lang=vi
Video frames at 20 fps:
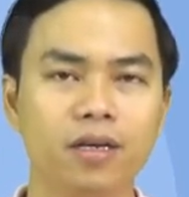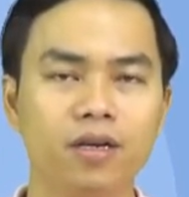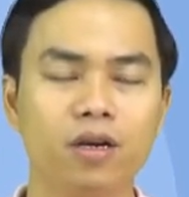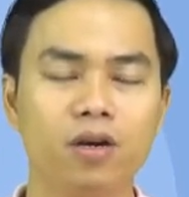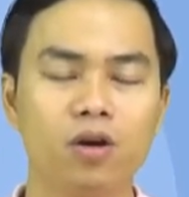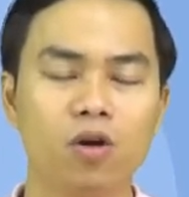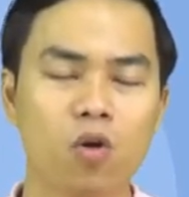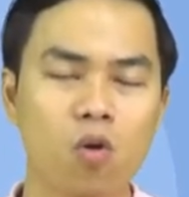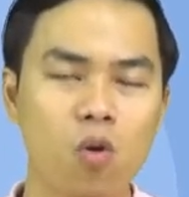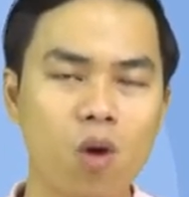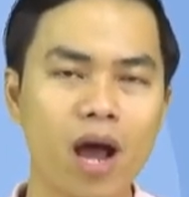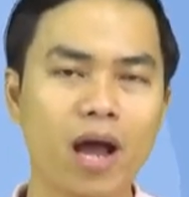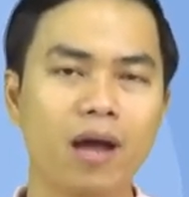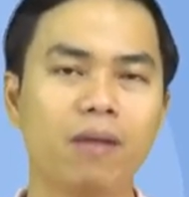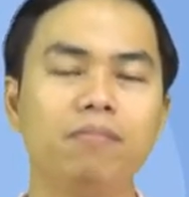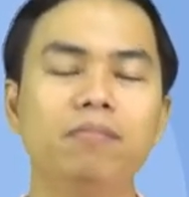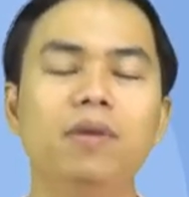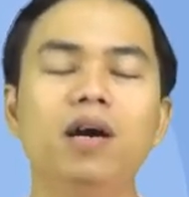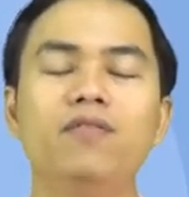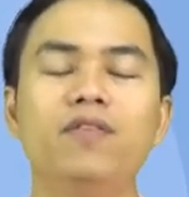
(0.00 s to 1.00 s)
khoảng
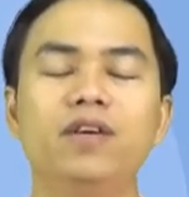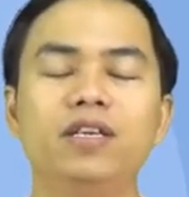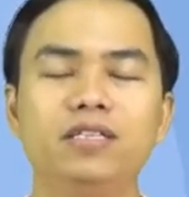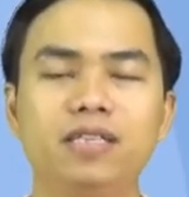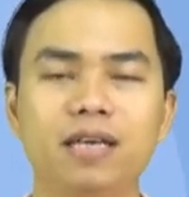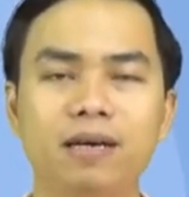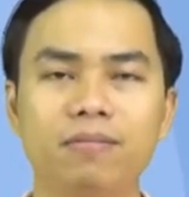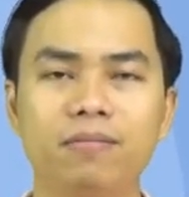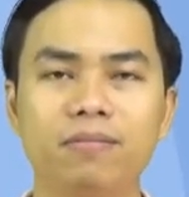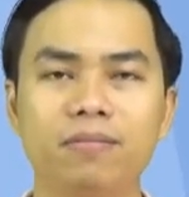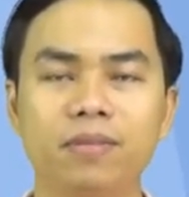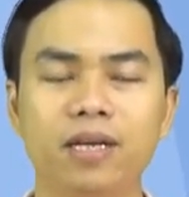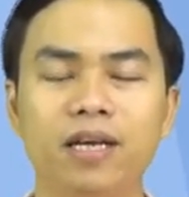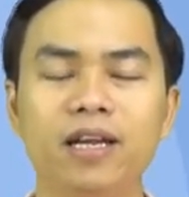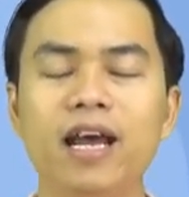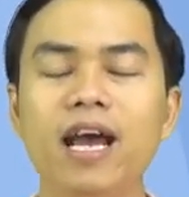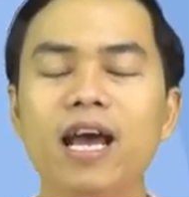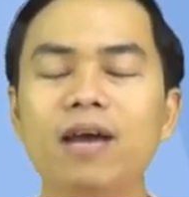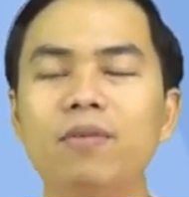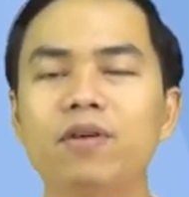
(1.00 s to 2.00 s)
10% đến
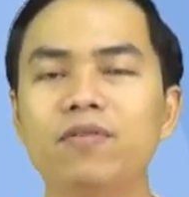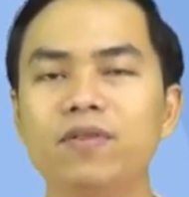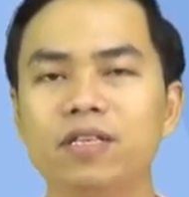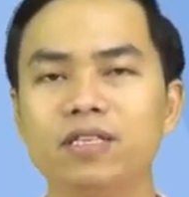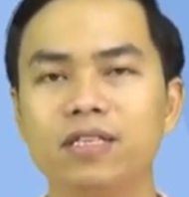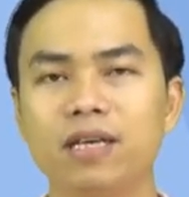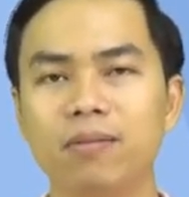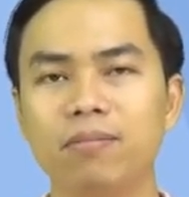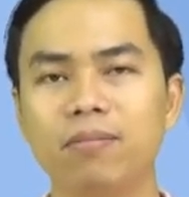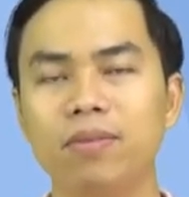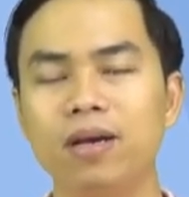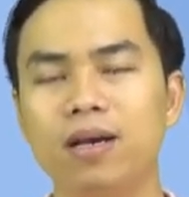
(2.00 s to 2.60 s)
20%